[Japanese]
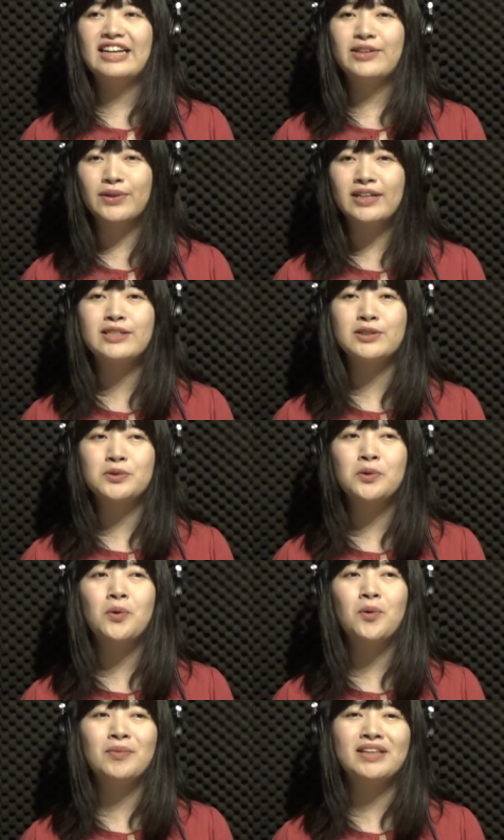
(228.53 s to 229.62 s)
ドレス
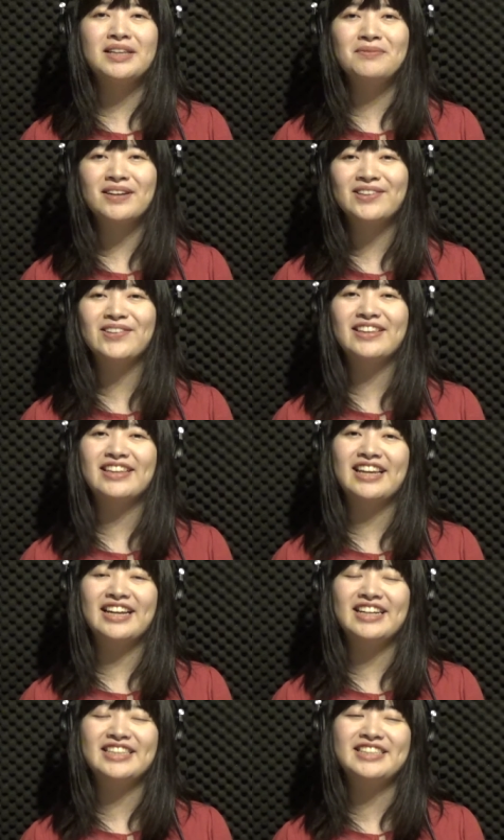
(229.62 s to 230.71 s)
を身にまとって
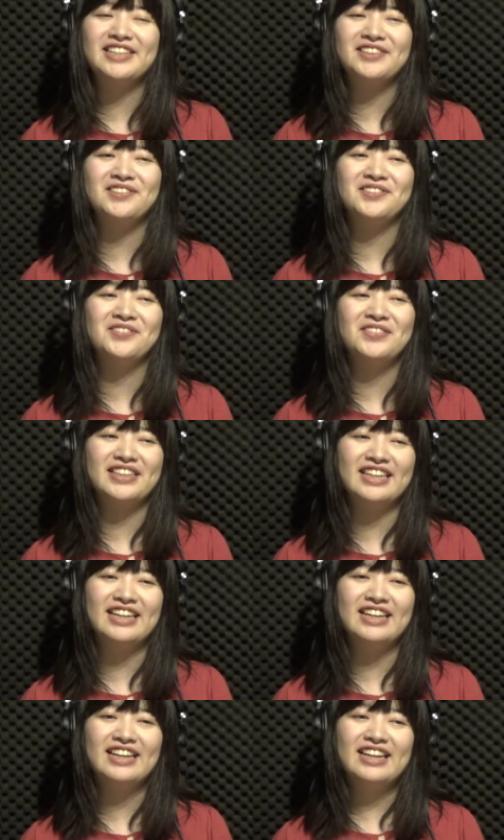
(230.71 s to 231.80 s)
いらっしゃるのを見
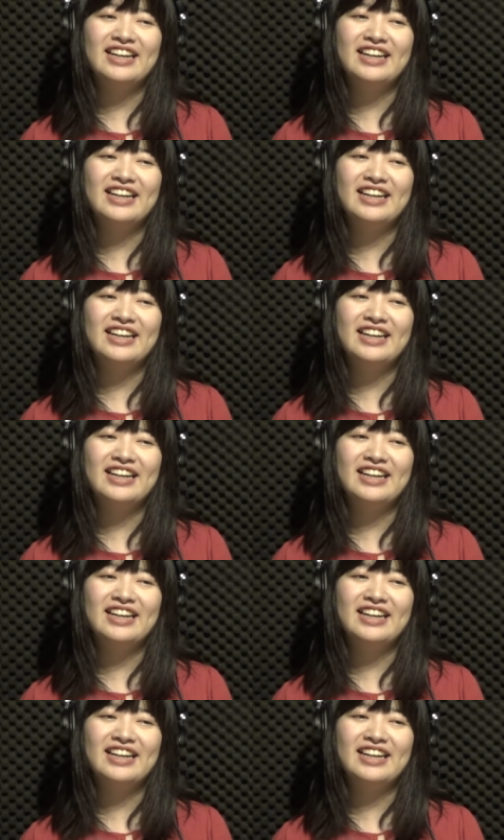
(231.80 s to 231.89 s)
て、は